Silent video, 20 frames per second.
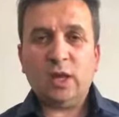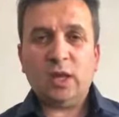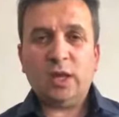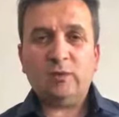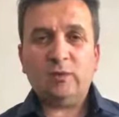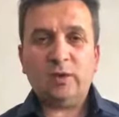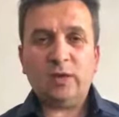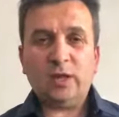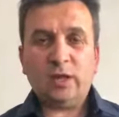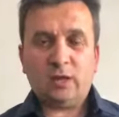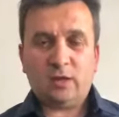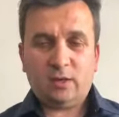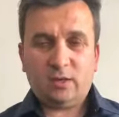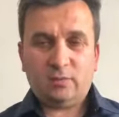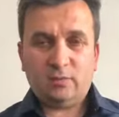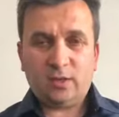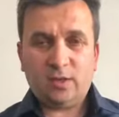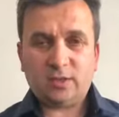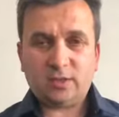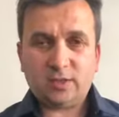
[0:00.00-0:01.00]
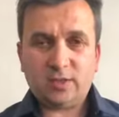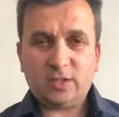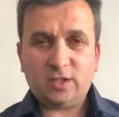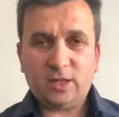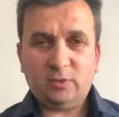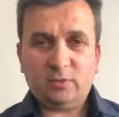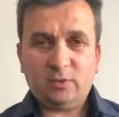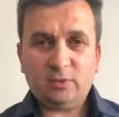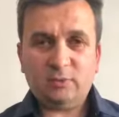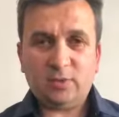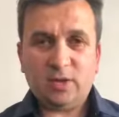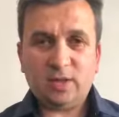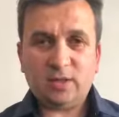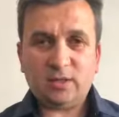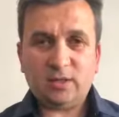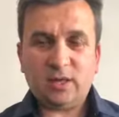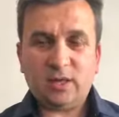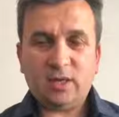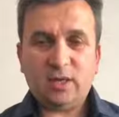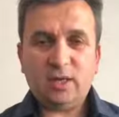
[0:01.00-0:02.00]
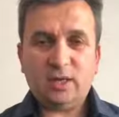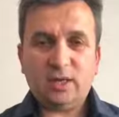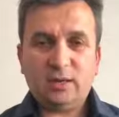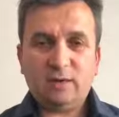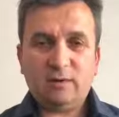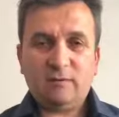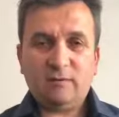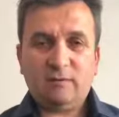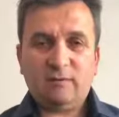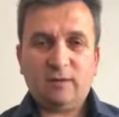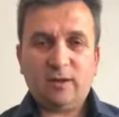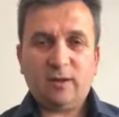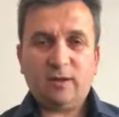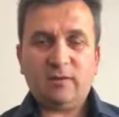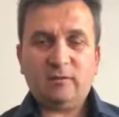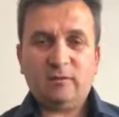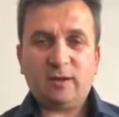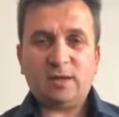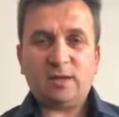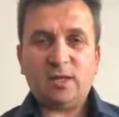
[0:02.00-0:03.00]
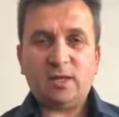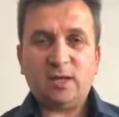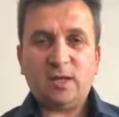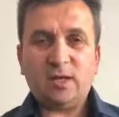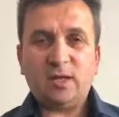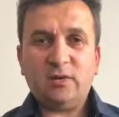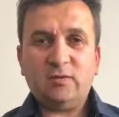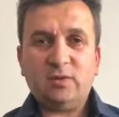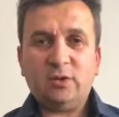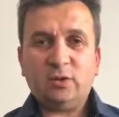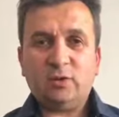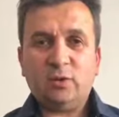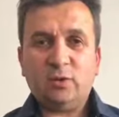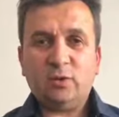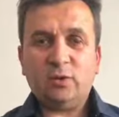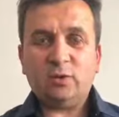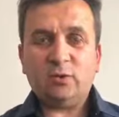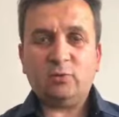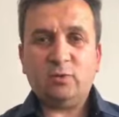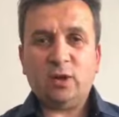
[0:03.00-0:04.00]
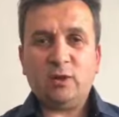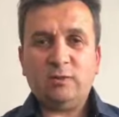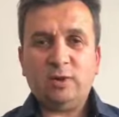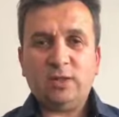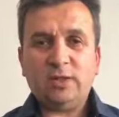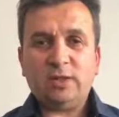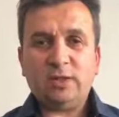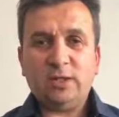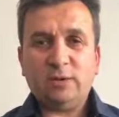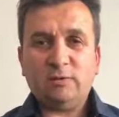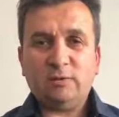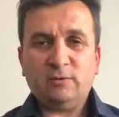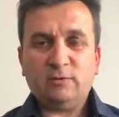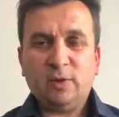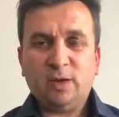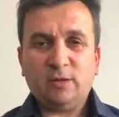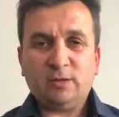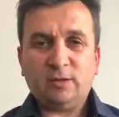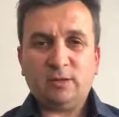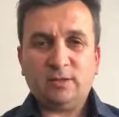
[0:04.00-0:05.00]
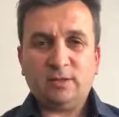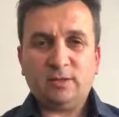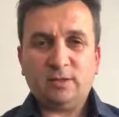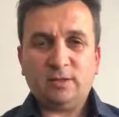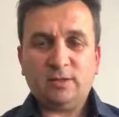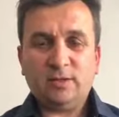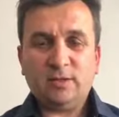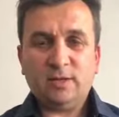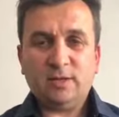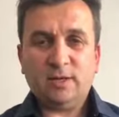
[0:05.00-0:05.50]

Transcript: evine baskın yapılmakta ve vatan haini ve terörist muamelesi yapılmaktadır.